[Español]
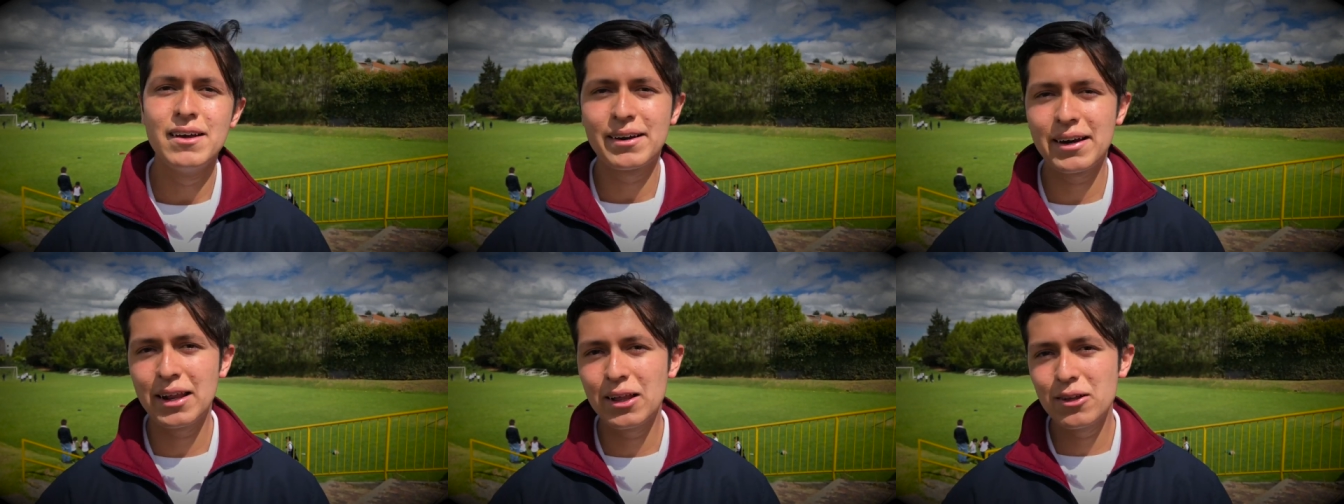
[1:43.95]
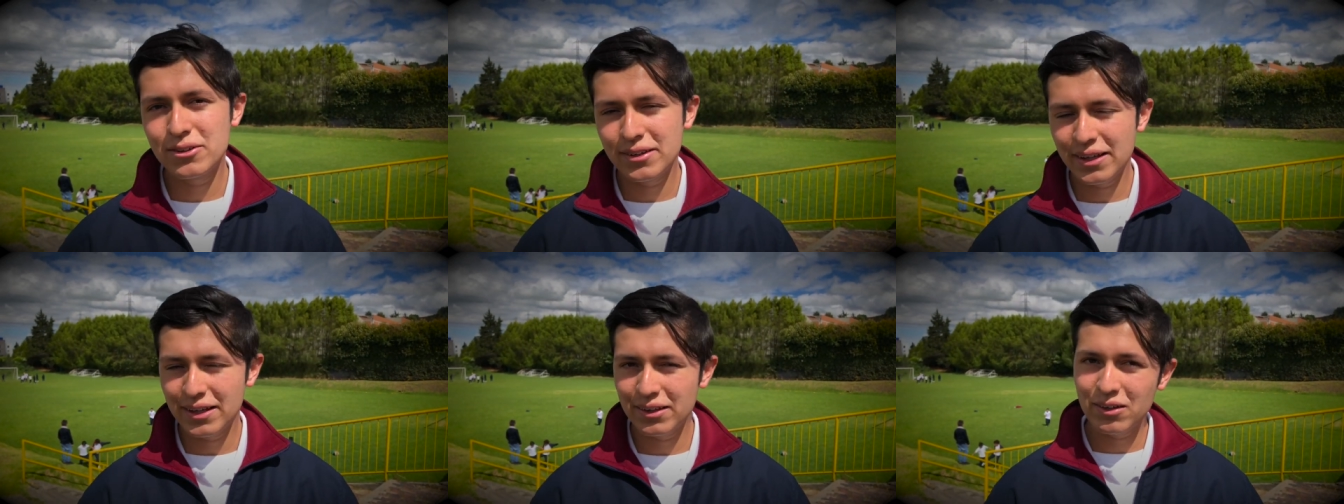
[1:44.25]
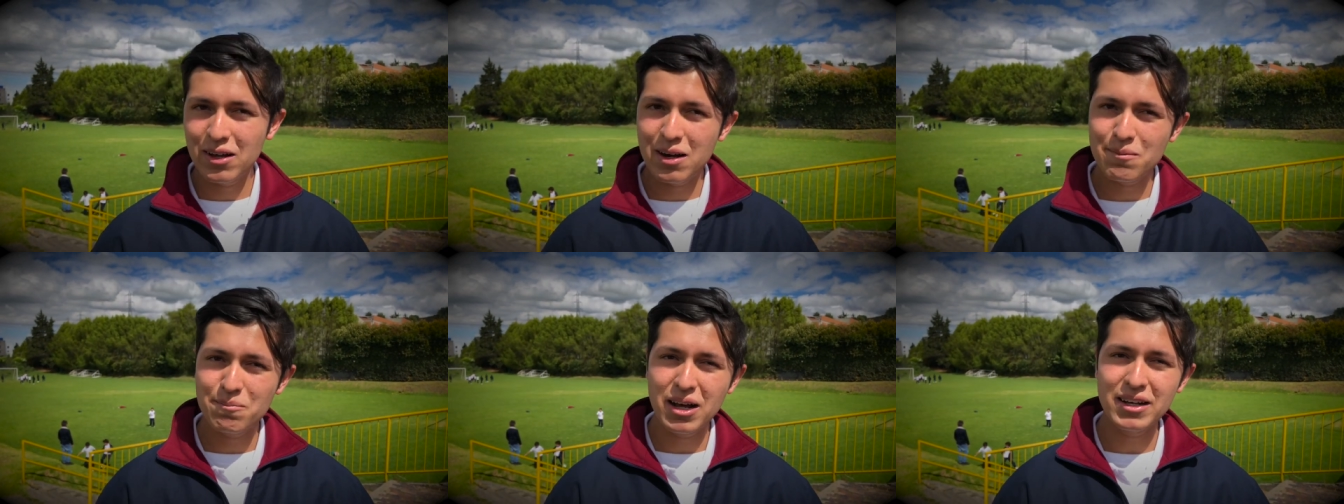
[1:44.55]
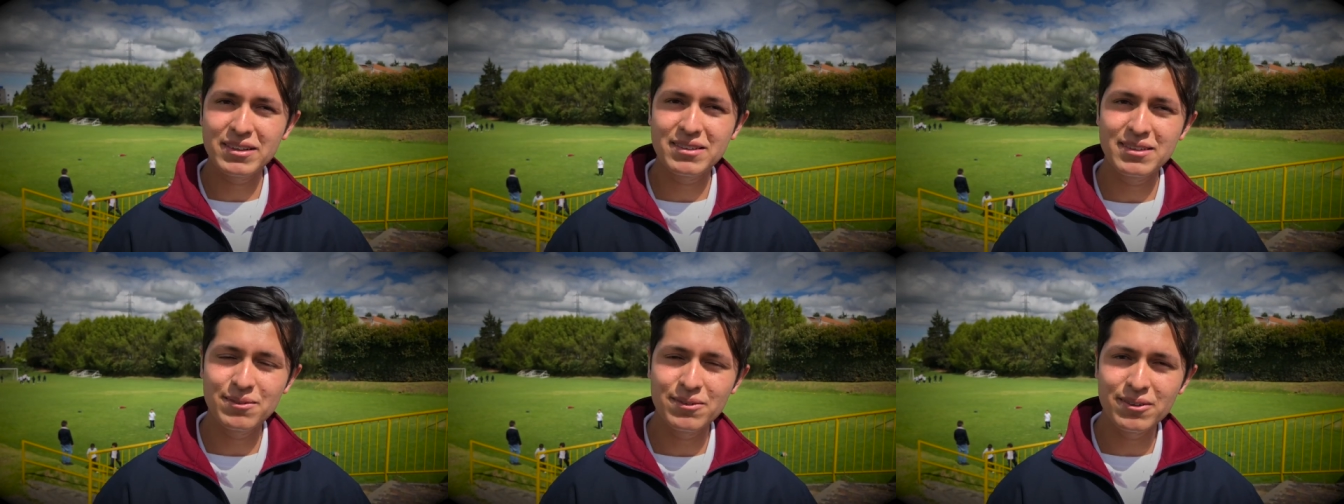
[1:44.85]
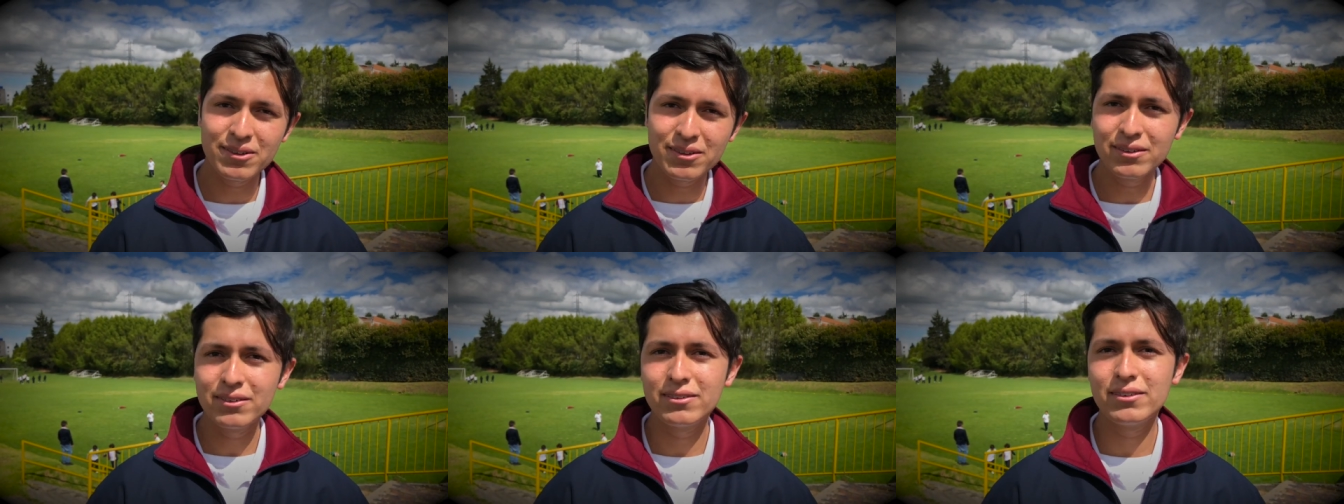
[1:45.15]
reduciendo al
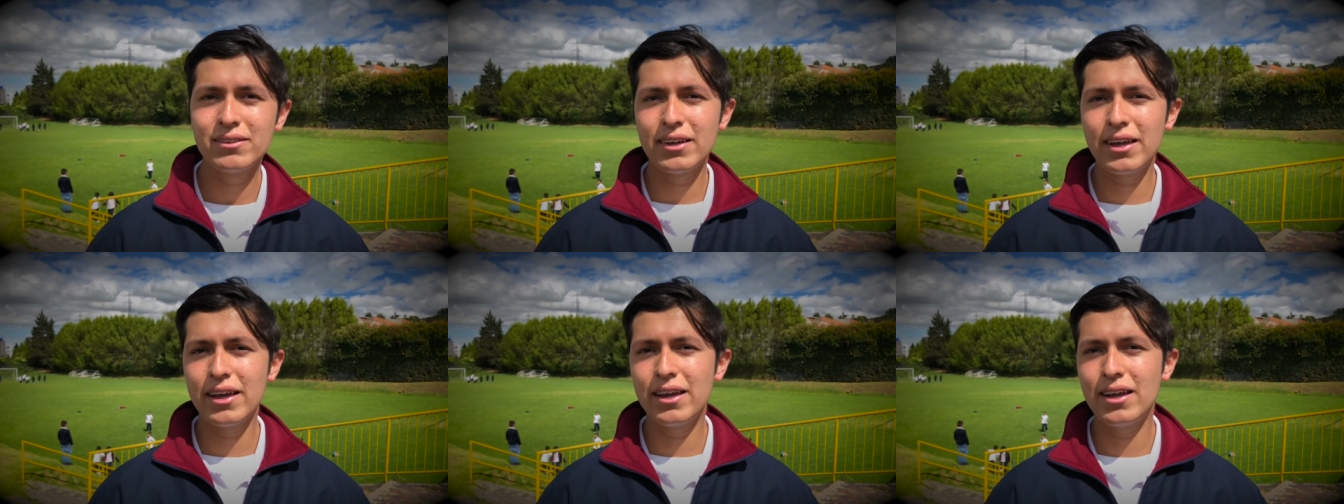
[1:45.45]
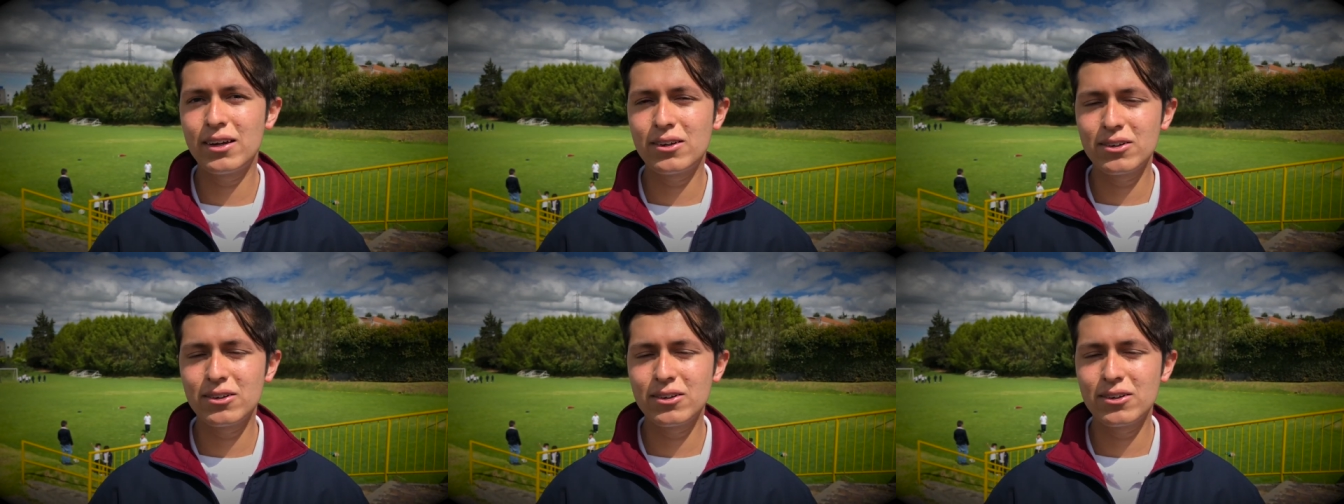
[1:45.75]
máximo el